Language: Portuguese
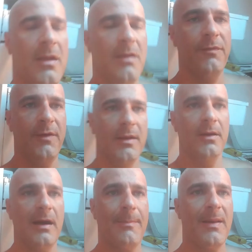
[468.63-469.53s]
Enfim,
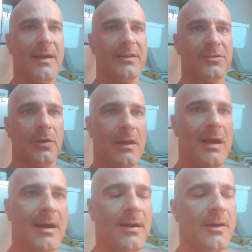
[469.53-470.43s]
a placa
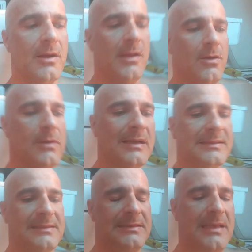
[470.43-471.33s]
solar eu
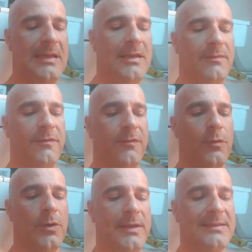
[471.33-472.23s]
gastei
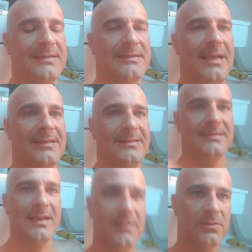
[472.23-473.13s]
foi R$
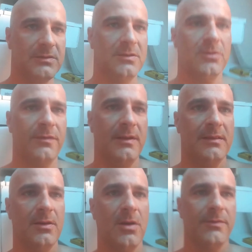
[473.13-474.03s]

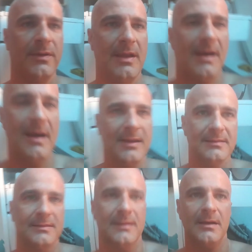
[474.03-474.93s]
799,
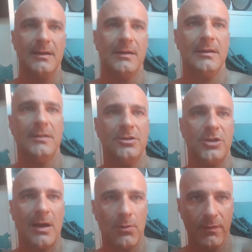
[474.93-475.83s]
reais,
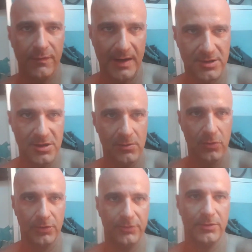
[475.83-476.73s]
já com frete
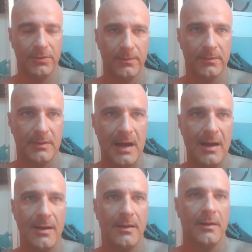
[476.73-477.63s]
incluso,
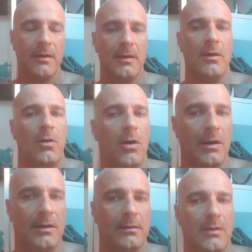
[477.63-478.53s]
tá?
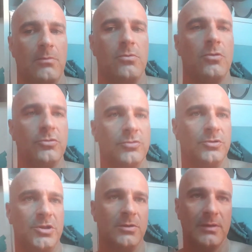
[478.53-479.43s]
Olha, é um
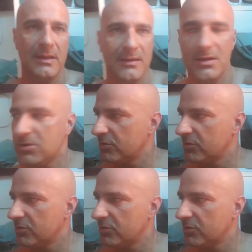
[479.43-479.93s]
conjuntinho que atende